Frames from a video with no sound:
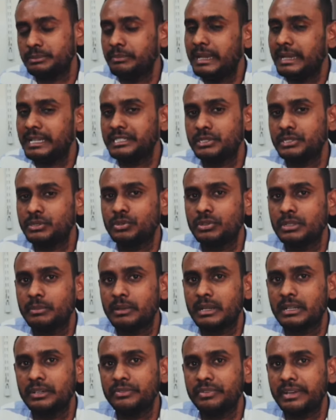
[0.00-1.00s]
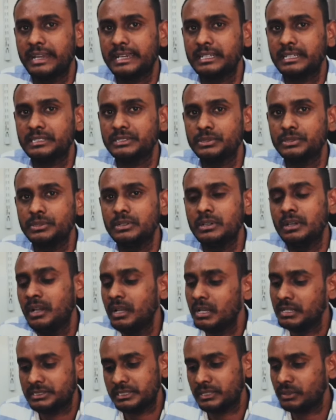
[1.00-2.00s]
మ్యాచ్ అవుతుంది మనకి ఫ్రాగ్రెన్స్
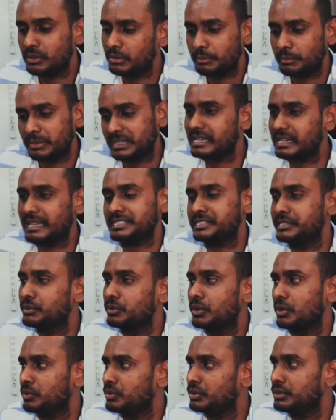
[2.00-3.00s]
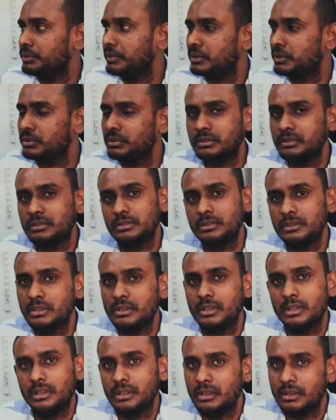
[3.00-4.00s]
సో బెస్ట్ లాస్టింగ్ కూడా ఉంటుంది మీకు
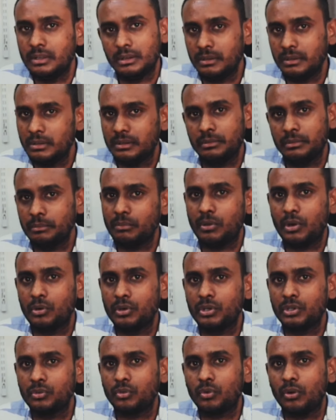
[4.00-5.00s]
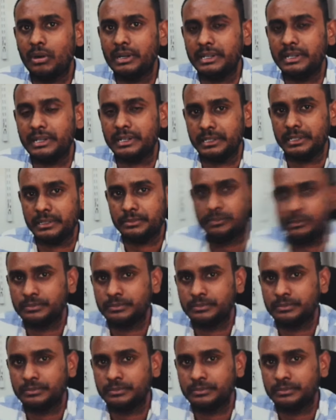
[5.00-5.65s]
ah, బాగుంటుంది క్వాలిటీ అండి